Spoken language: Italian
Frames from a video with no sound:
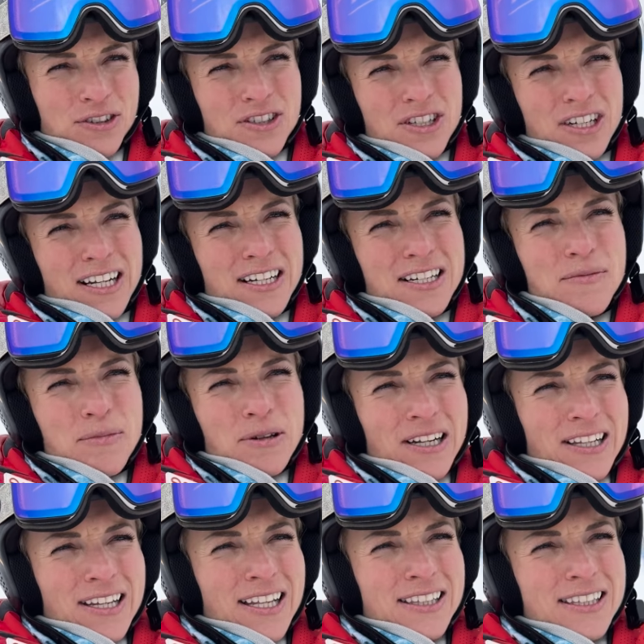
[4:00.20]
di cercare sempre
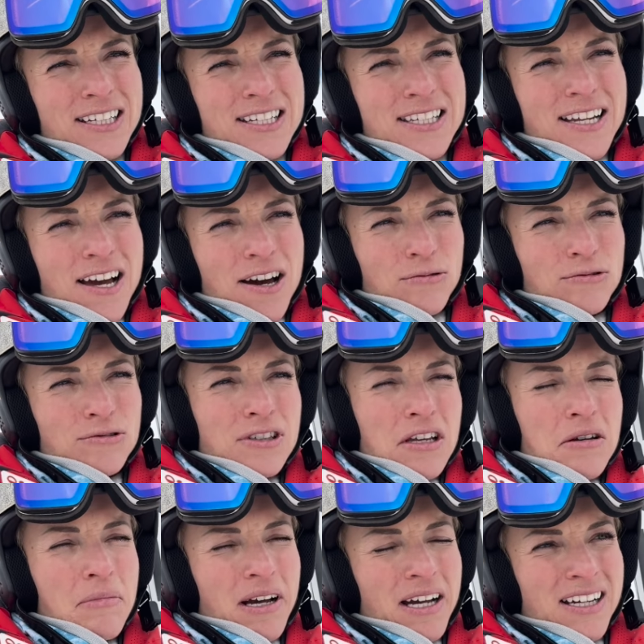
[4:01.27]
dagli altri sia un
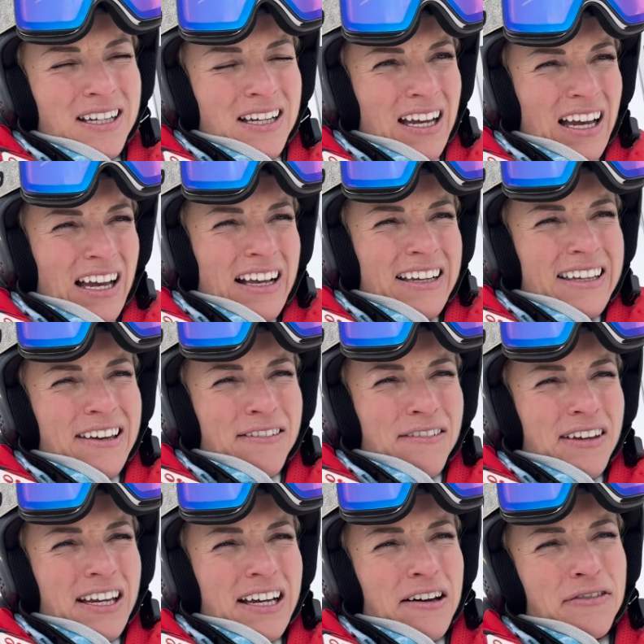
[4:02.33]
tema che
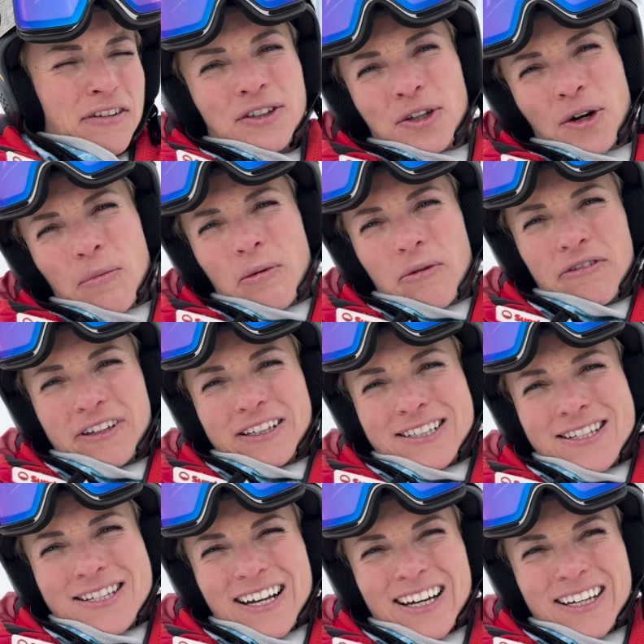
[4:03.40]
venga fin troppo
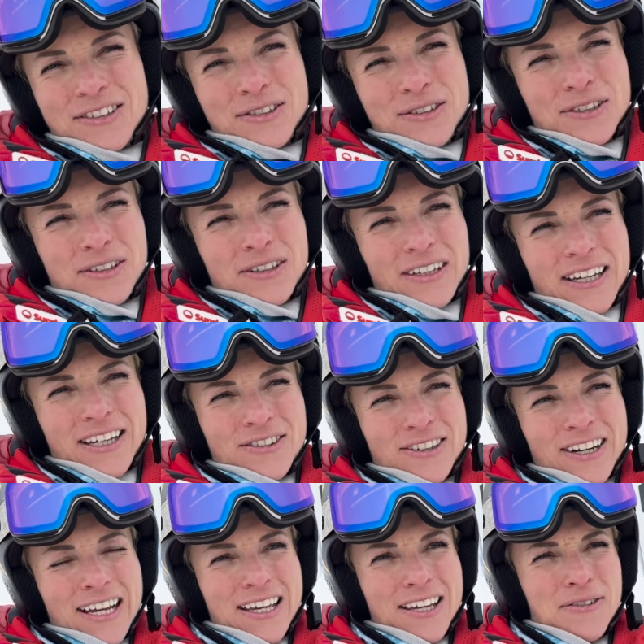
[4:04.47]
enfatizzato e non
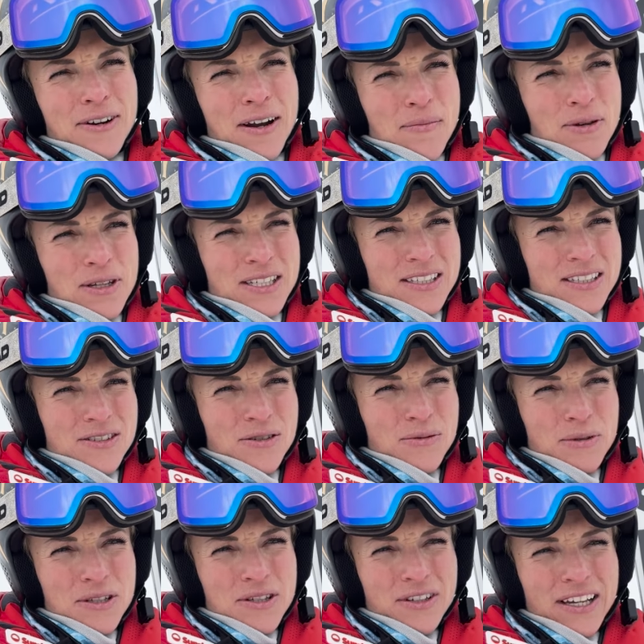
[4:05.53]
è che non abbia senso,
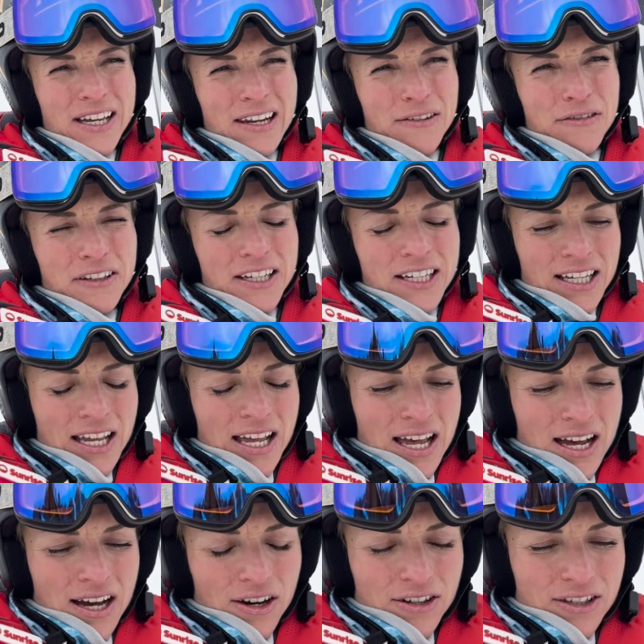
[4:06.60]
penso che alla fine
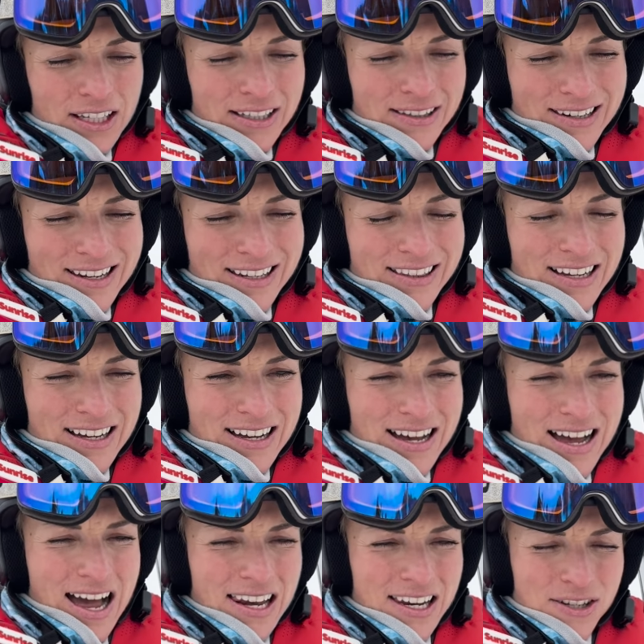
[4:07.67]
ogni
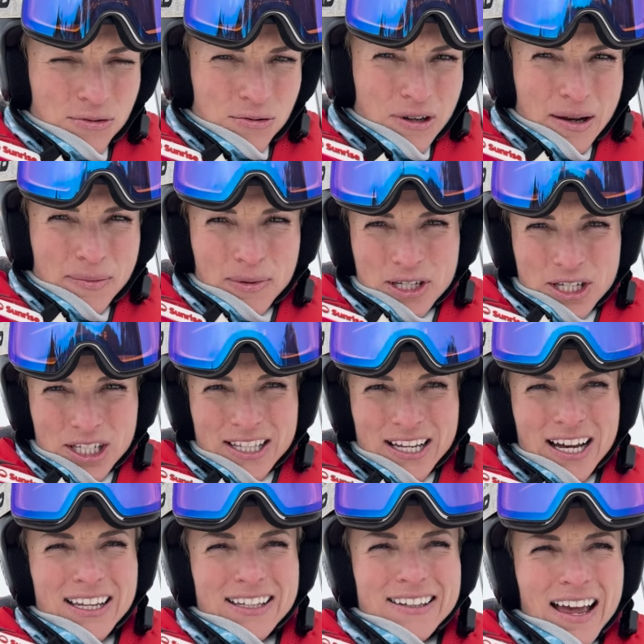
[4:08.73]
atleta ha le sue
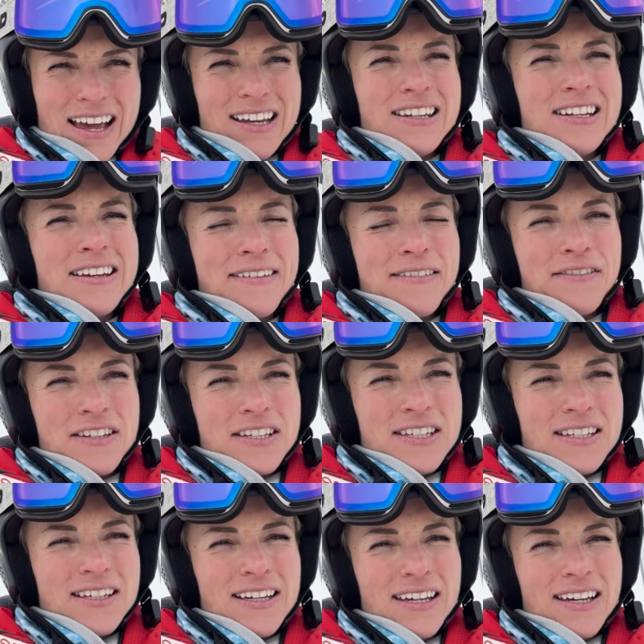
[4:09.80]
capacità tecniche,
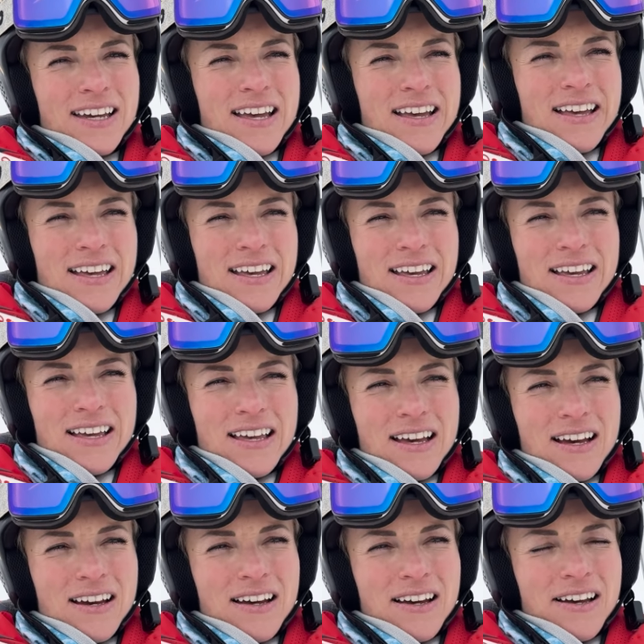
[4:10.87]
fisiche e
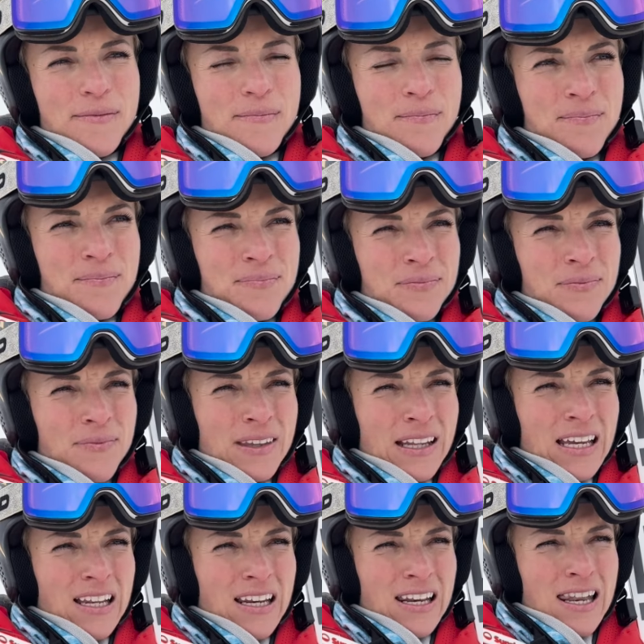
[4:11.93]
um,
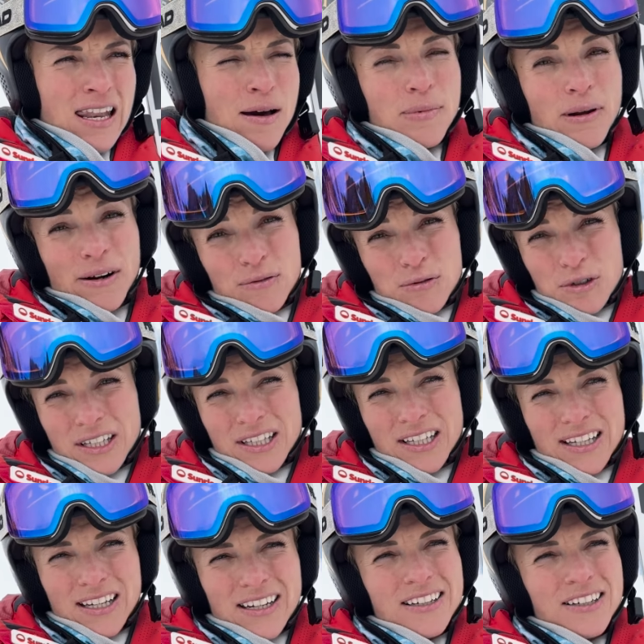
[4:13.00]
la bravura
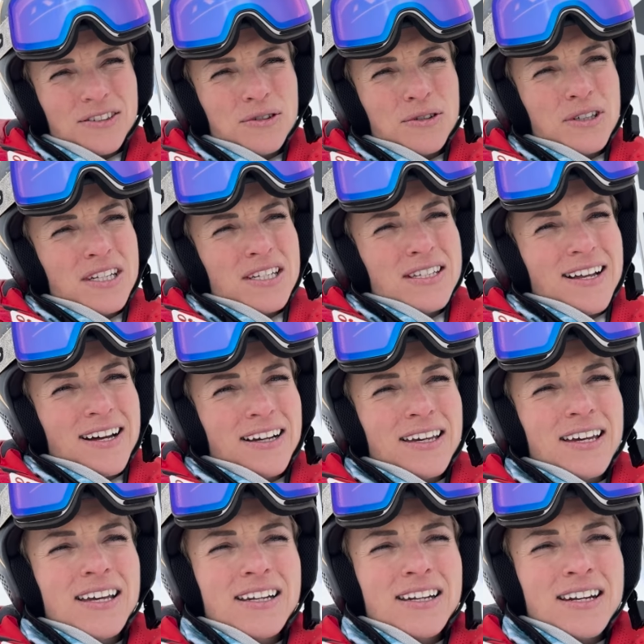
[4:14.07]
degli allenatori sta
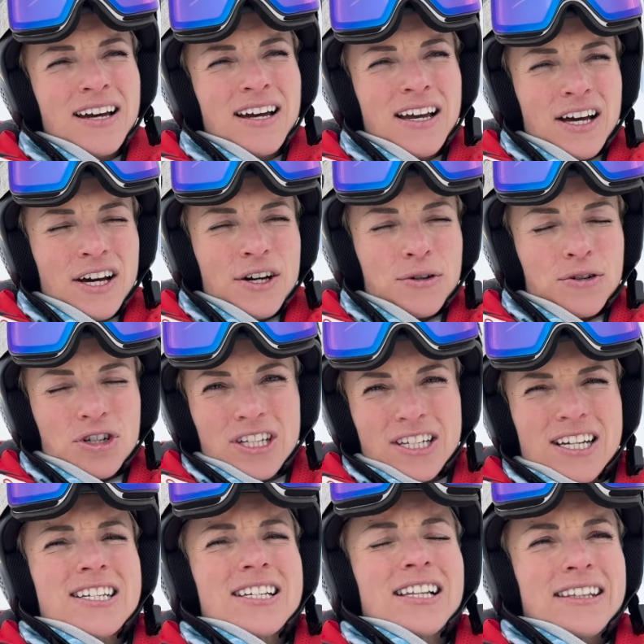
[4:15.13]
anche in
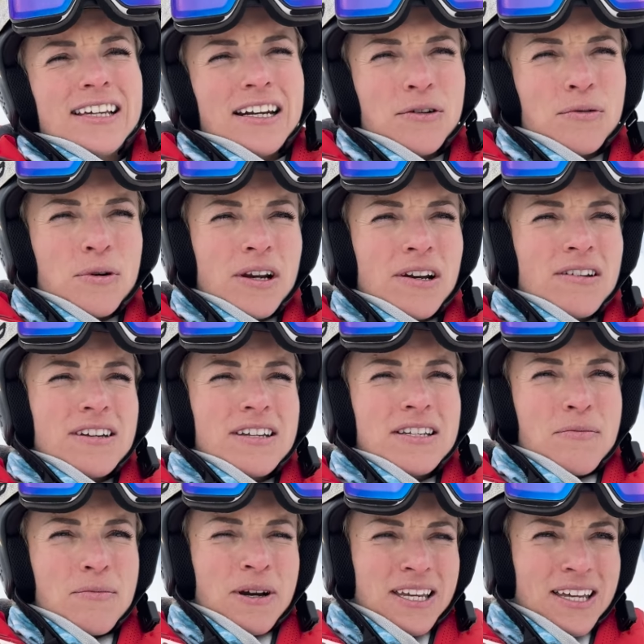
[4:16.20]
riuscire a esaltare quello e
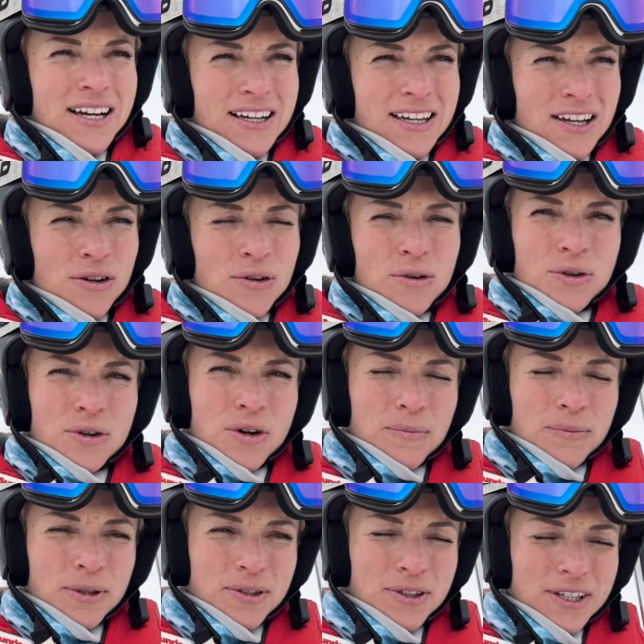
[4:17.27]
semmai è anche il loro
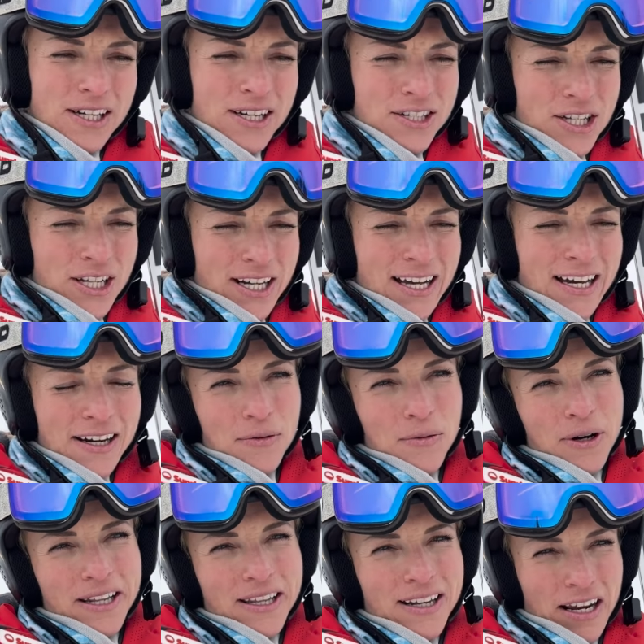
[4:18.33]
compito andare a cercare, a
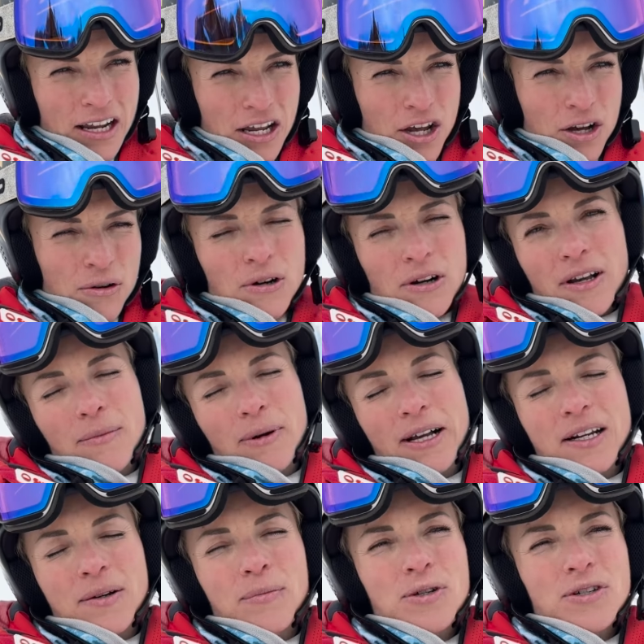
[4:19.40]
guardare quello che
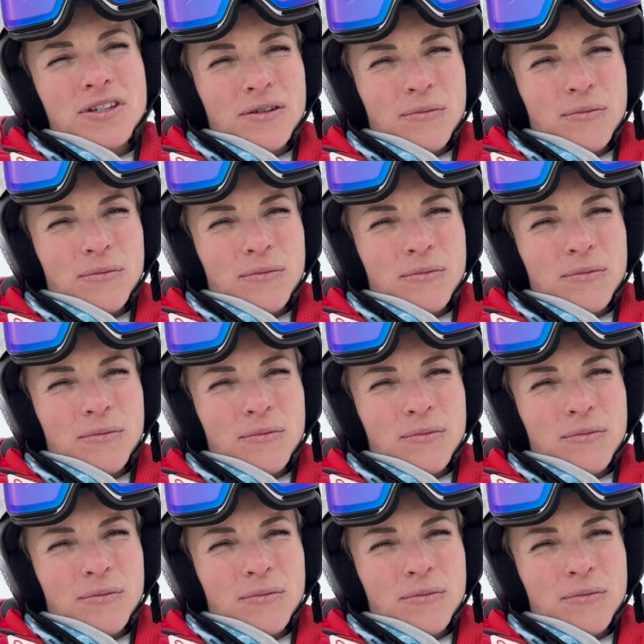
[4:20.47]
magari può,